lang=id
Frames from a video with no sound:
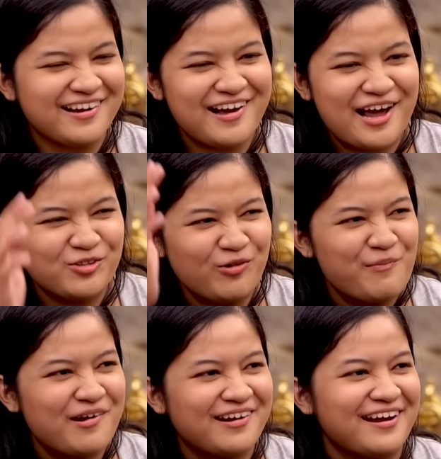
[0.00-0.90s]
negara tuh
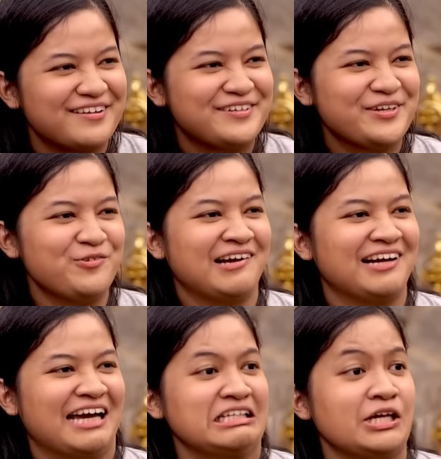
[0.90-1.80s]
emang narasinya tuh
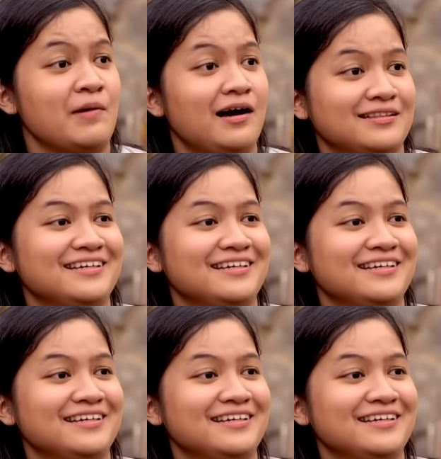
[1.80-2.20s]
udah kece banget.